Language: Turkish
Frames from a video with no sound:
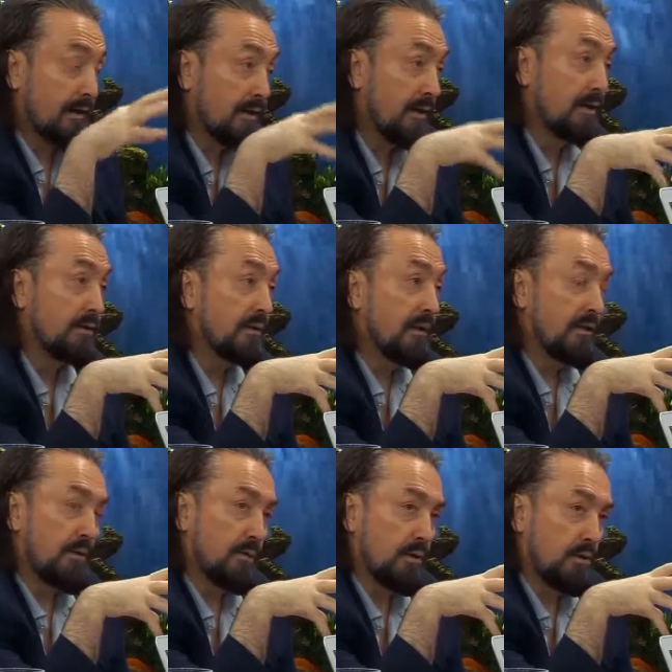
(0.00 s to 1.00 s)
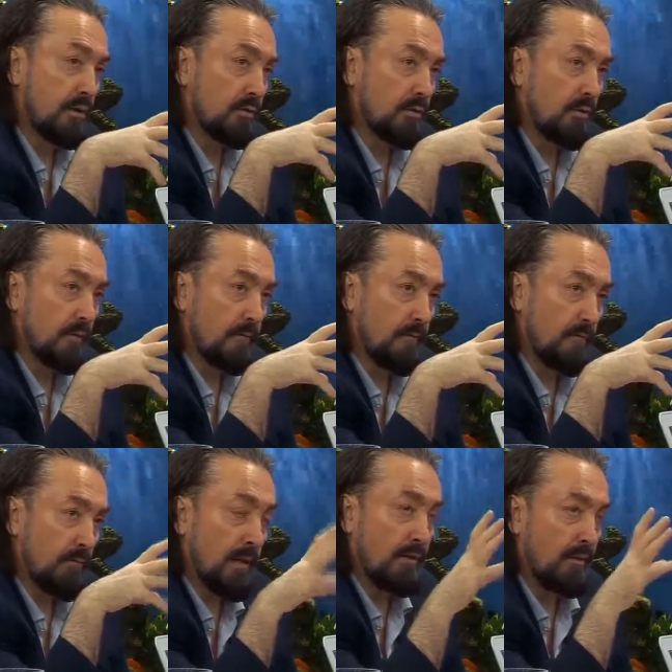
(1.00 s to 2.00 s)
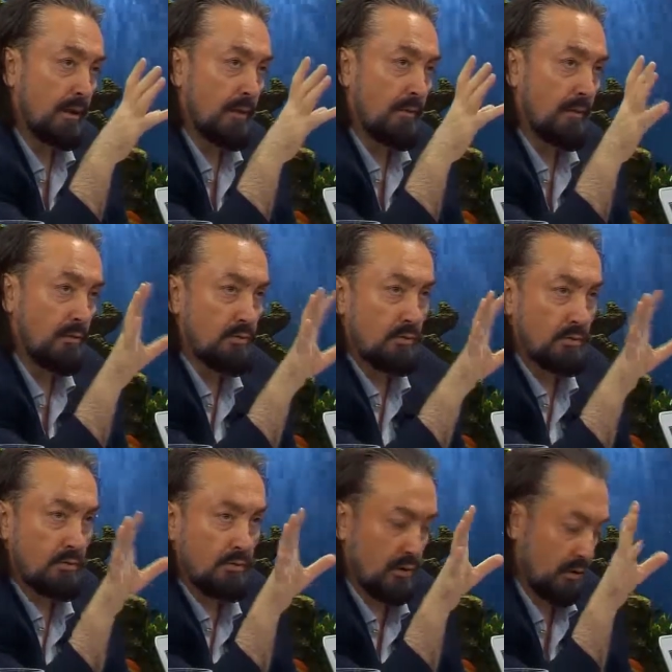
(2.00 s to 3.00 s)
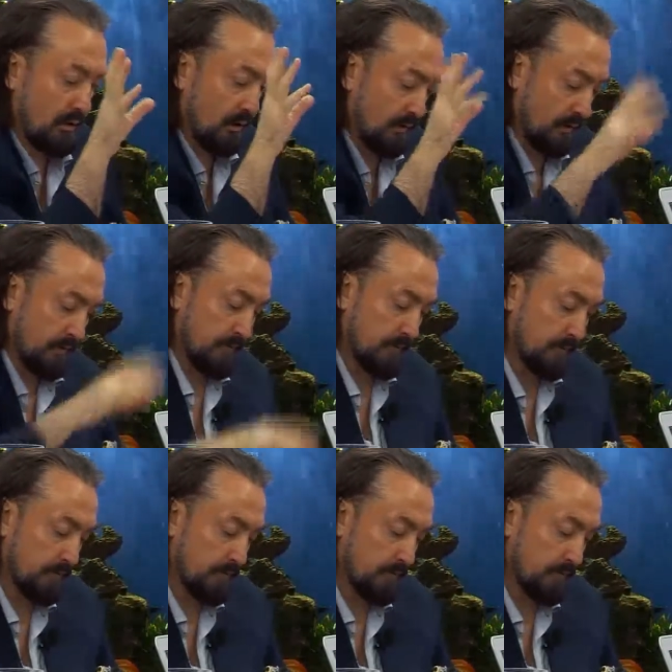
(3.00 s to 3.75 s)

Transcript: Aralarında kadınlar da bulunacak diyor. İnşallah. Mehdi talebeleri. Evet. 313 kişi kalır.